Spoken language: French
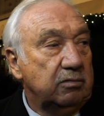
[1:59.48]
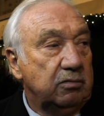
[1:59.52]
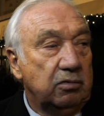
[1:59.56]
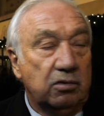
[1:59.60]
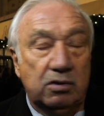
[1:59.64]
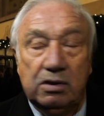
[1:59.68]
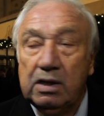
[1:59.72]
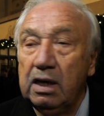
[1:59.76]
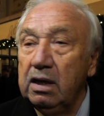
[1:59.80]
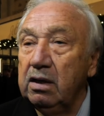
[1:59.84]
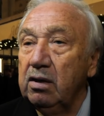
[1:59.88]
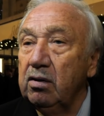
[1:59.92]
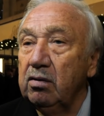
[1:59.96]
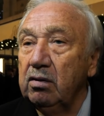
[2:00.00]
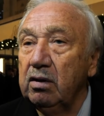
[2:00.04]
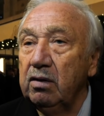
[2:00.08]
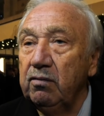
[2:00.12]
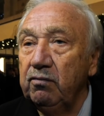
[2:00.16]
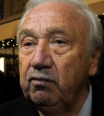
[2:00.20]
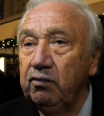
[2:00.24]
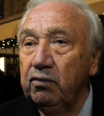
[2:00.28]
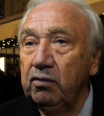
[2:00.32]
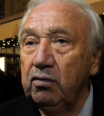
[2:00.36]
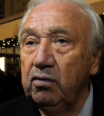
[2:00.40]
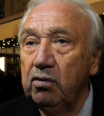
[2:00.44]
jusqu'à temps qu'ils
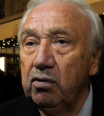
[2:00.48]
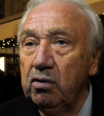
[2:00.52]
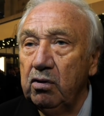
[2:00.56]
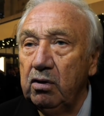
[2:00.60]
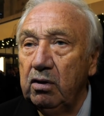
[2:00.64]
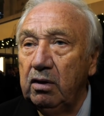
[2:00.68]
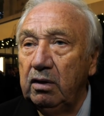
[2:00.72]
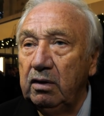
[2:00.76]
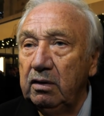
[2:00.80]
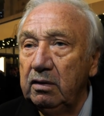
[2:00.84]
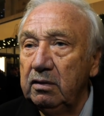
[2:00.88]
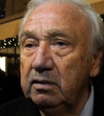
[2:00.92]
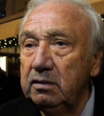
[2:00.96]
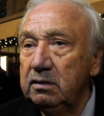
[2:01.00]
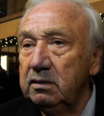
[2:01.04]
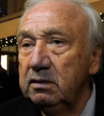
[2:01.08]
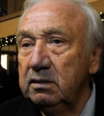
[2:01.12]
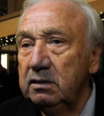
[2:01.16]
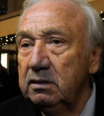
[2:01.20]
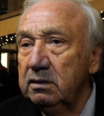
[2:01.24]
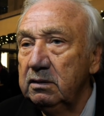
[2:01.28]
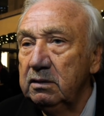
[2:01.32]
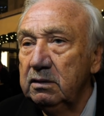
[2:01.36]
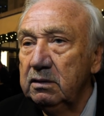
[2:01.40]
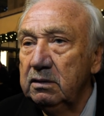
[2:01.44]
me foutent dehors.
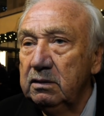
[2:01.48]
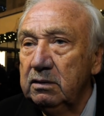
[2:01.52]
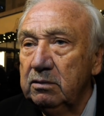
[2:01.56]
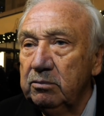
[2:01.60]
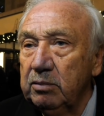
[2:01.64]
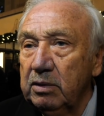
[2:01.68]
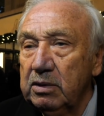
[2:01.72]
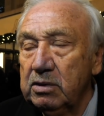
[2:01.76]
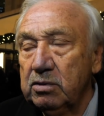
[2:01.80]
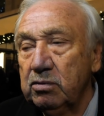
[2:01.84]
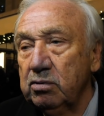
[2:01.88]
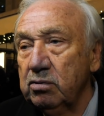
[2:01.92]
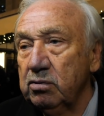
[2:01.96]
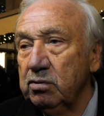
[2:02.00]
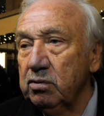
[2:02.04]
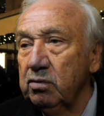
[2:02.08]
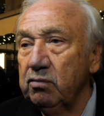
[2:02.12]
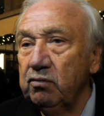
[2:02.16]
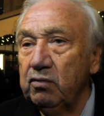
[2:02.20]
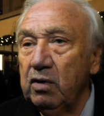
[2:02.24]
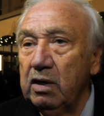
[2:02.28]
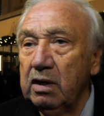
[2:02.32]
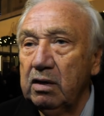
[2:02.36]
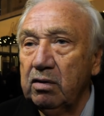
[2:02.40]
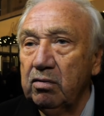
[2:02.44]
Parce que je
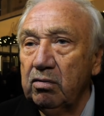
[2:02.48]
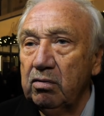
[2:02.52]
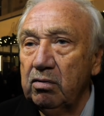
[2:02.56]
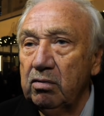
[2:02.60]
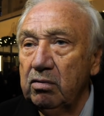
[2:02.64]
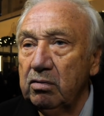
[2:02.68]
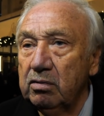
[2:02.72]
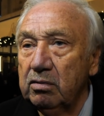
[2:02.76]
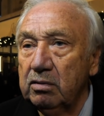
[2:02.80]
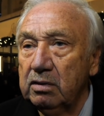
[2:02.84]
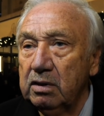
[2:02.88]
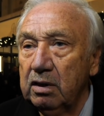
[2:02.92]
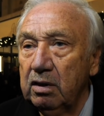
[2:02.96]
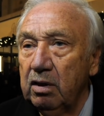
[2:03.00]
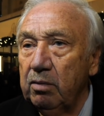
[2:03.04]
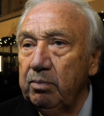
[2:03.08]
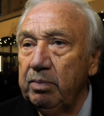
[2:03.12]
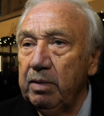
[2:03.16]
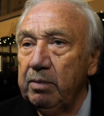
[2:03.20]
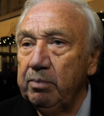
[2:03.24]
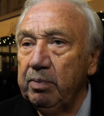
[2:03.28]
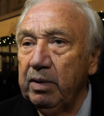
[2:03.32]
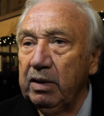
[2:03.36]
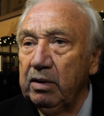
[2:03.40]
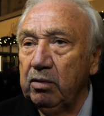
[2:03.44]
vois que ça leur
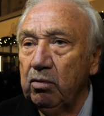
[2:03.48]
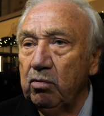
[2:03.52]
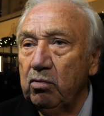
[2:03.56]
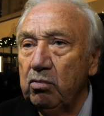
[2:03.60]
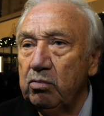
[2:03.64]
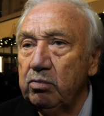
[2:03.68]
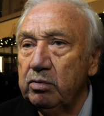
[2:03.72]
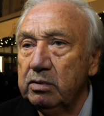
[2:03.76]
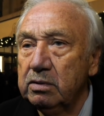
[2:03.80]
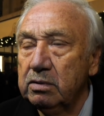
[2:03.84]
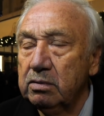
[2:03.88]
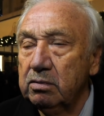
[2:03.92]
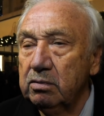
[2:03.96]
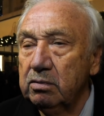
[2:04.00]
plaît pas trop. Parce